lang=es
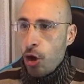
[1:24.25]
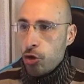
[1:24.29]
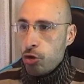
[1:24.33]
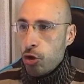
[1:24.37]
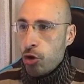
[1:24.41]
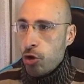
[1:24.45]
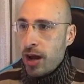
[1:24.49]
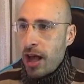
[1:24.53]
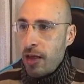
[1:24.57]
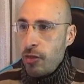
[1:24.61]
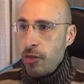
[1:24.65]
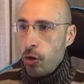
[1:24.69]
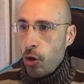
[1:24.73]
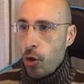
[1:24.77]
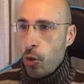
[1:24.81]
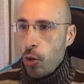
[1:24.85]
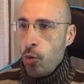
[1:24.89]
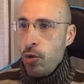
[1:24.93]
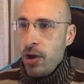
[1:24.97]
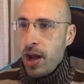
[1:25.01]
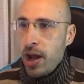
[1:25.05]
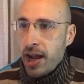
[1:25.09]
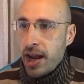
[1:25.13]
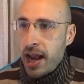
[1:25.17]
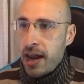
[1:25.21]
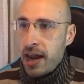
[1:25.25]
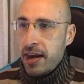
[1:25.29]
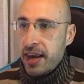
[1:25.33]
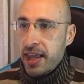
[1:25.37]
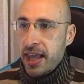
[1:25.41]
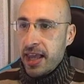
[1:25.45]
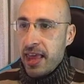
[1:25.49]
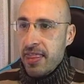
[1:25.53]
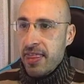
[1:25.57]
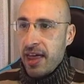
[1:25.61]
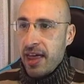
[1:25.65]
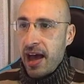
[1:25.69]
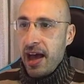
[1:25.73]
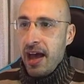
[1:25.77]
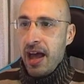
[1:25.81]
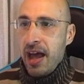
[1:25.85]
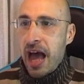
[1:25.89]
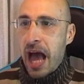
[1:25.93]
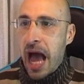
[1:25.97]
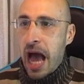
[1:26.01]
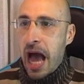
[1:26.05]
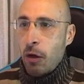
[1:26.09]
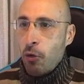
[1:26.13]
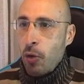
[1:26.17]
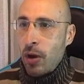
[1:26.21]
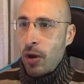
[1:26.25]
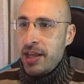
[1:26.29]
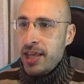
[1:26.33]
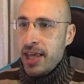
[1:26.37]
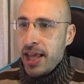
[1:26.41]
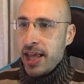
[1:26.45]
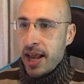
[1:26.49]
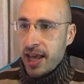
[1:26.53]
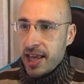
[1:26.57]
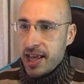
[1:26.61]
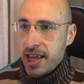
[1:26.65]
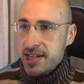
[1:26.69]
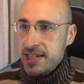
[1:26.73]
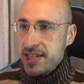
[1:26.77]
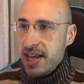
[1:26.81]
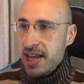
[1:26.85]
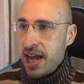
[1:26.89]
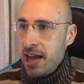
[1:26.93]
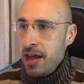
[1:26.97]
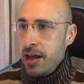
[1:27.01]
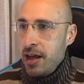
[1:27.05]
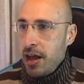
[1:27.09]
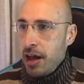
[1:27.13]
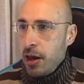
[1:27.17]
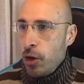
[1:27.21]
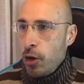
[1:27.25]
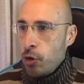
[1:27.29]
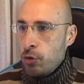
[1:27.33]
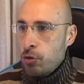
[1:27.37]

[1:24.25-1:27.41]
otorgando una gran riqueza a cualquiera que sea